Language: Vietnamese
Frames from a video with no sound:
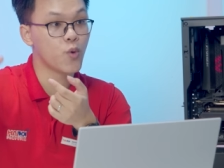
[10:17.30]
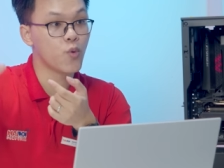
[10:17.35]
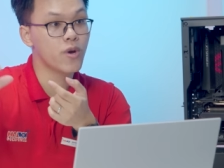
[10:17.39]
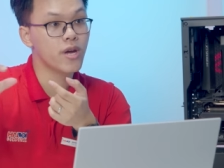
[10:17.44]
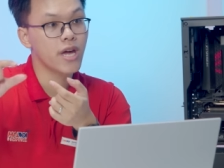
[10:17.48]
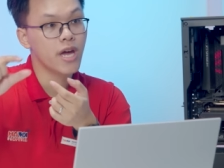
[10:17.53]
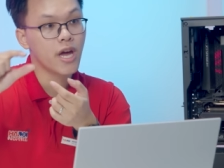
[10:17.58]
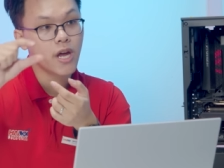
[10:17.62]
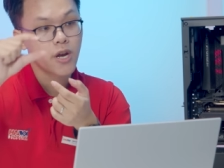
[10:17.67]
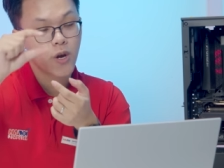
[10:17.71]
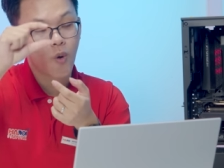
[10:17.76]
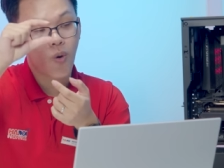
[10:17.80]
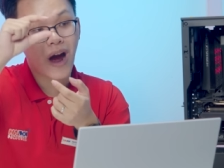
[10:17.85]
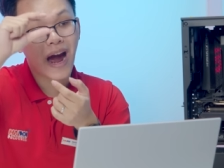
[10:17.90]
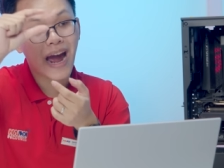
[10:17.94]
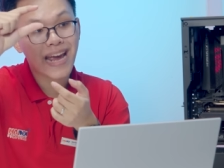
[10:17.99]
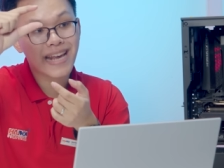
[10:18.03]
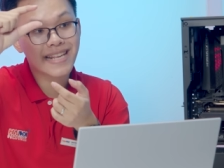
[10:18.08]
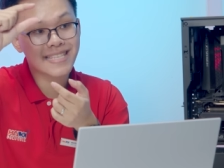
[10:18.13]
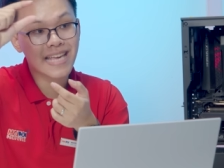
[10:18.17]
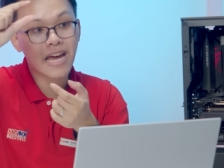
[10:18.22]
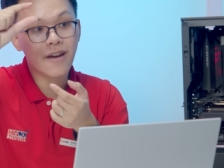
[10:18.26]
pê u ấy, nó
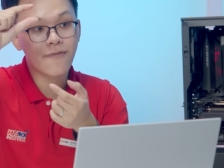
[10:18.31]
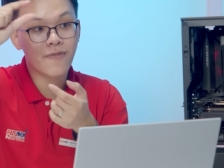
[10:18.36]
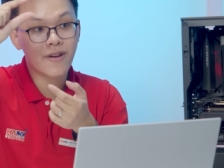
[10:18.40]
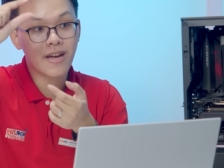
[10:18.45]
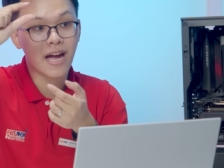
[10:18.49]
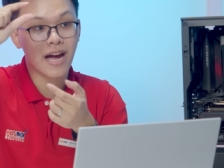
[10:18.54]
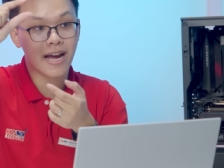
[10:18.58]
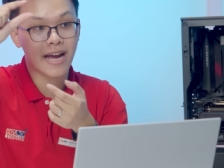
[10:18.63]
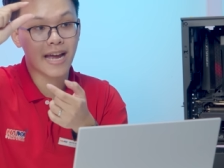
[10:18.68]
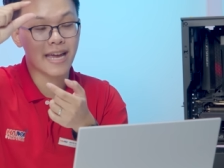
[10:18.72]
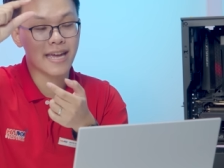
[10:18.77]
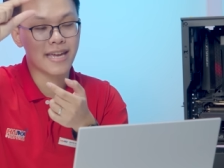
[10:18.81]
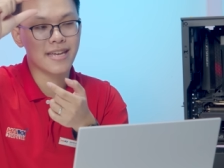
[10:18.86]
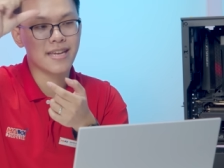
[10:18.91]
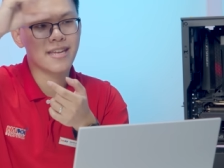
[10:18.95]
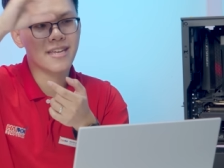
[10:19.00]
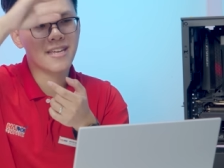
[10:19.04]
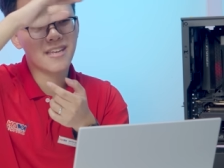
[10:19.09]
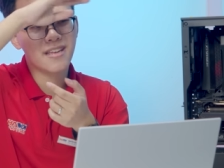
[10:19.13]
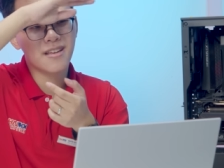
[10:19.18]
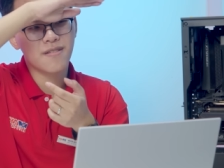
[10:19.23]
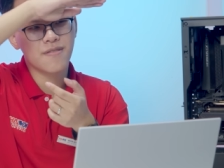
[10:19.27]
ngay sát với cả
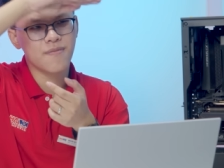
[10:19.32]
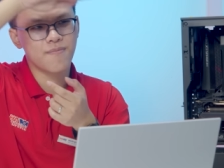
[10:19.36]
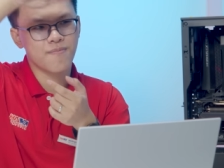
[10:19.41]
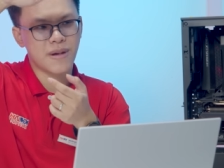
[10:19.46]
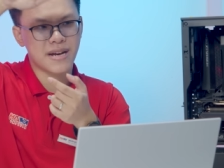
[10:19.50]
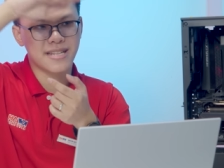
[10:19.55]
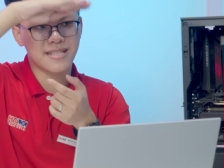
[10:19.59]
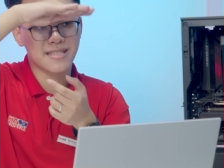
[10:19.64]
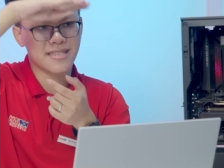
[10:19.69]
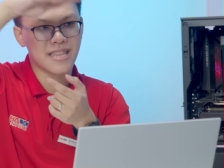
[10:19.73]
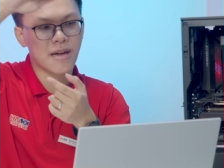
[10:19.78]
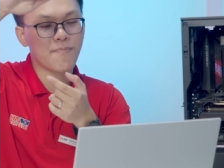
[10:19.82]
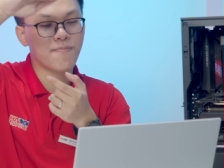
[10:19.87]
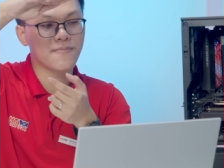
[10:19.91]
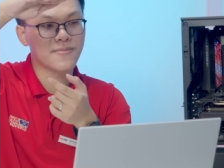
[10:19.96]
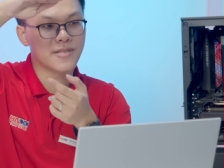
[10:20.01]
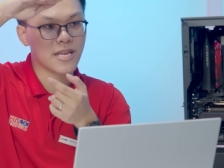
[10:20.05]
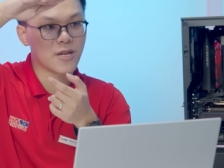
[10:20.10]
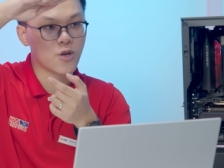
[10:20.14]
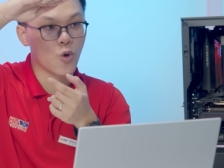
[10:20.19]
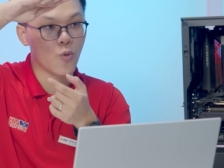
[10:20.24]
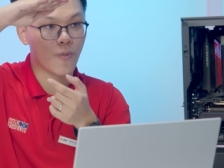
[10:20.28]
cái mặt nắp
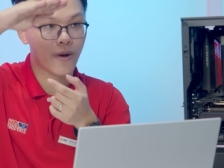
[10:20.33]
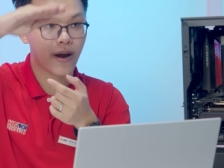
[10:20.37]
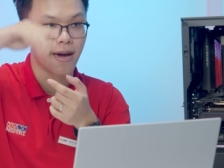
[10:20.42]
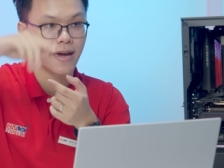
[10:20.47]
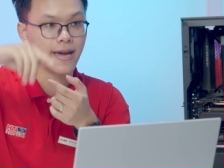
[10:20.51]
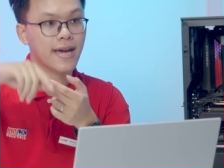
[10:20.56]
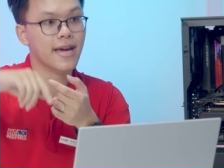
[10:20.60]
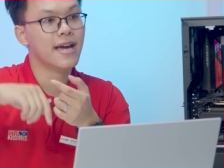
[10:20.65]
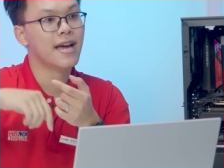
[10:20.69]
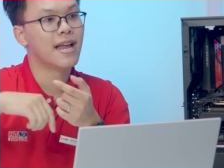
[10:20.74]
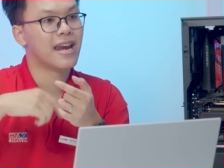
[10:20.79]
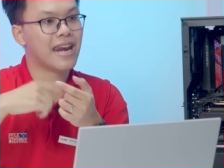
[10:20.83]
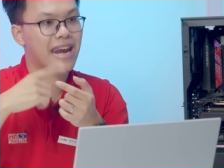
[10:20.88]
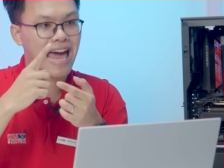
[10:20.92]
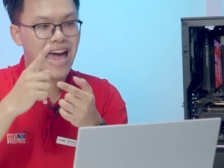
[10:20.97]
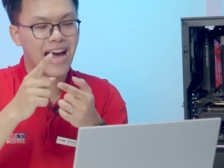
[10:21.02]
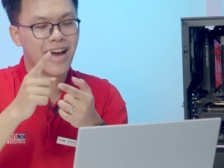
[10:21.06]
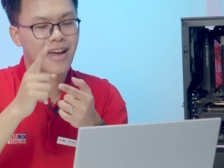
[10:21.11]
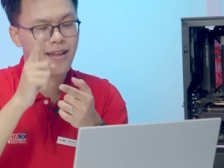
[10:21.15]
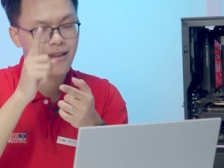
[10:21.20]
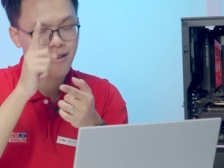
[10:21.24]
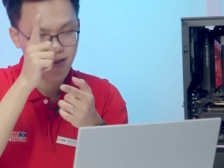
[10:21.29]
trên cùng này,
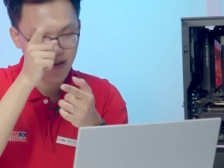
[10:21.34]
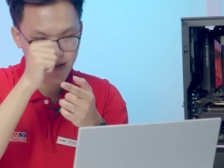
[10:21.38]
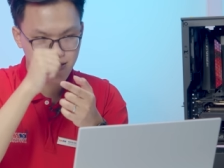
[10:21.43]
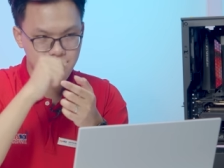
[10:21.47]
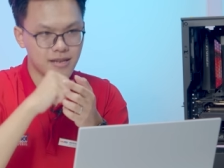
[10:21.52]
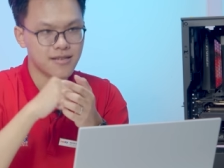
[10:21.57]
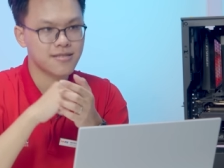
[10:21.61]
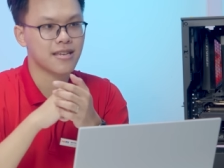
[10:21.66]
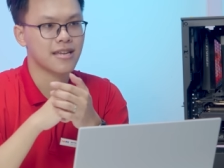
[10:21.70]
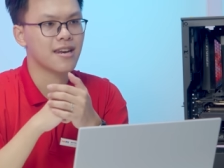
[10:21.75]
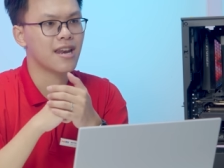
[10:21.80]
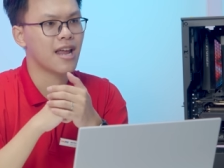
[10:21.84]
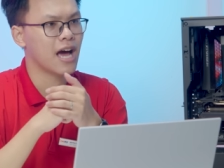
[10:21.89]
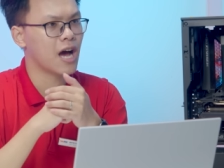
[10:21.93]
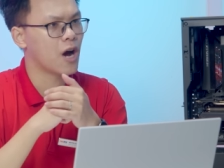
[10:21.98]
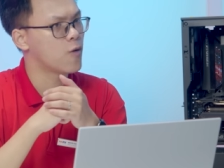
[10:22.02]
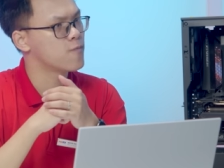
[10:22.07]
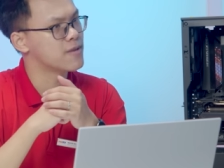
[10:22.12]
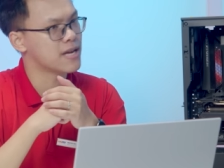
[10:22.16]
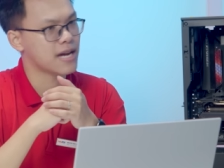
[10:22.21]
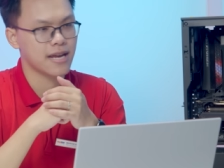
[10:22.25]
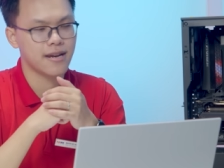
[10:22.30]
là chắc chắn là
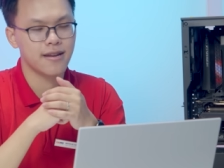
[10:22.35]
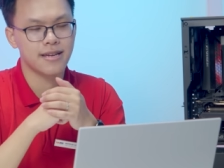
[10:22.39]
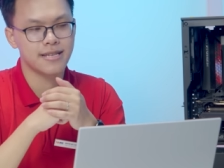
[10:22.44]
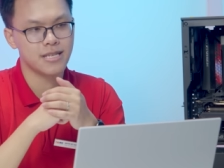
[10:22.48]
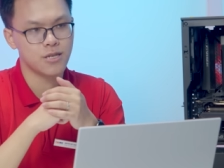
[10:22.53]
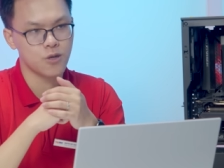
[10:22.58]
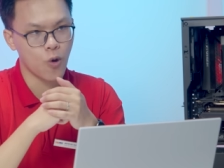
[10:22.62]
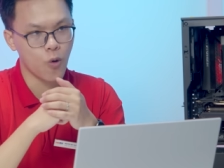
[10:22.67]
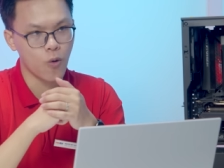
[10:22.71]
không thể gắn được cái gì